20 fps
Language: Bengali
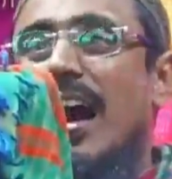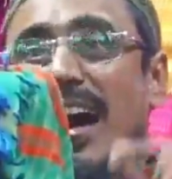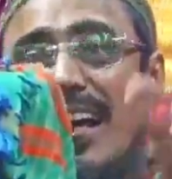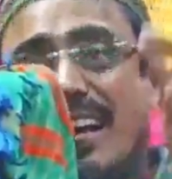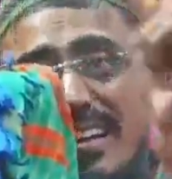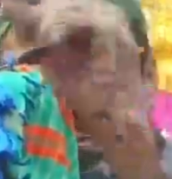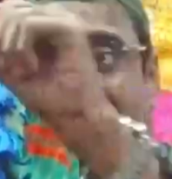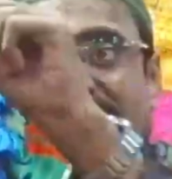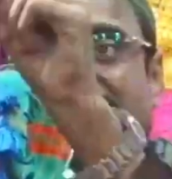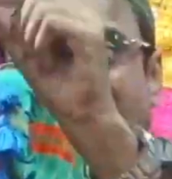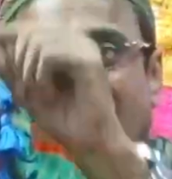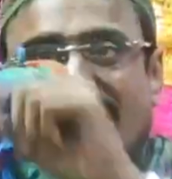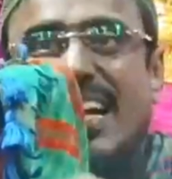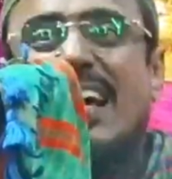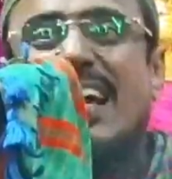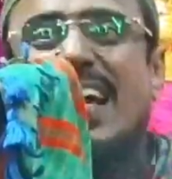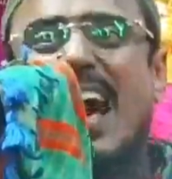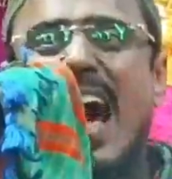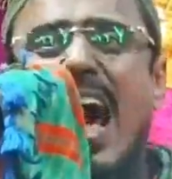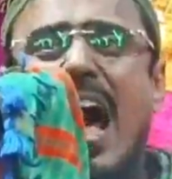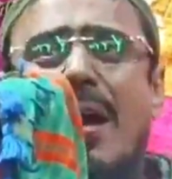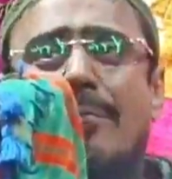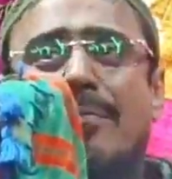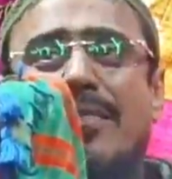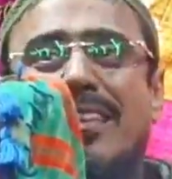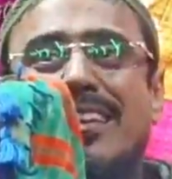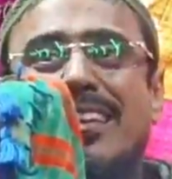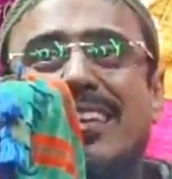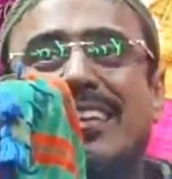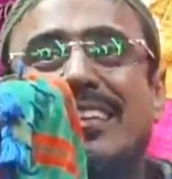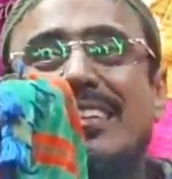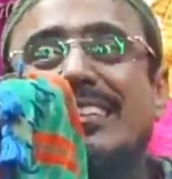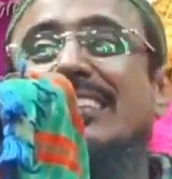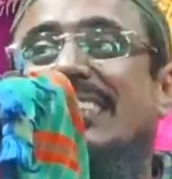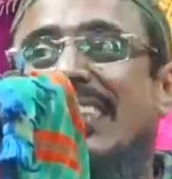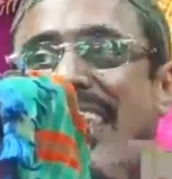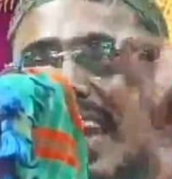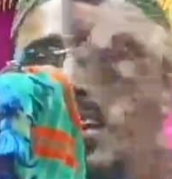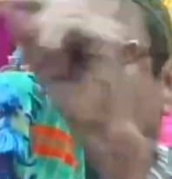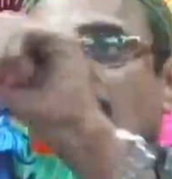হারকাত ছাড়া
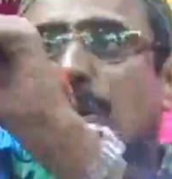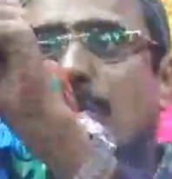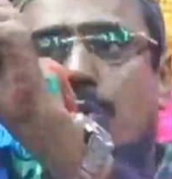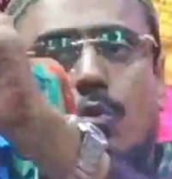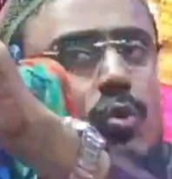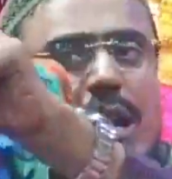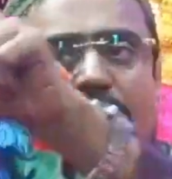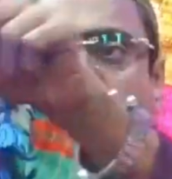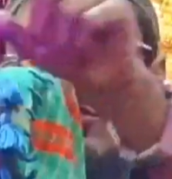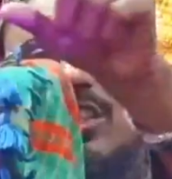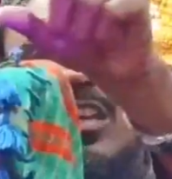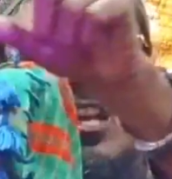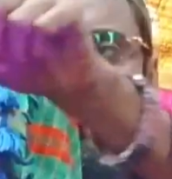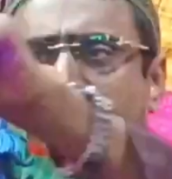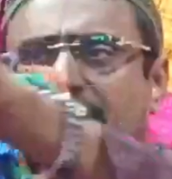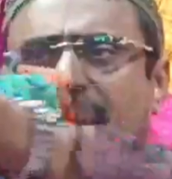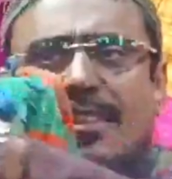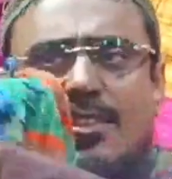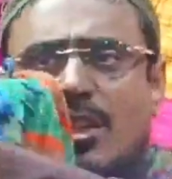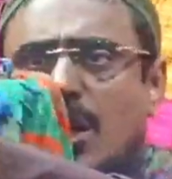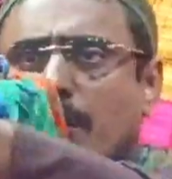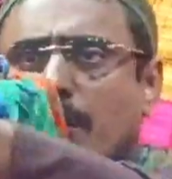জের জব কোরআন শরীফ জের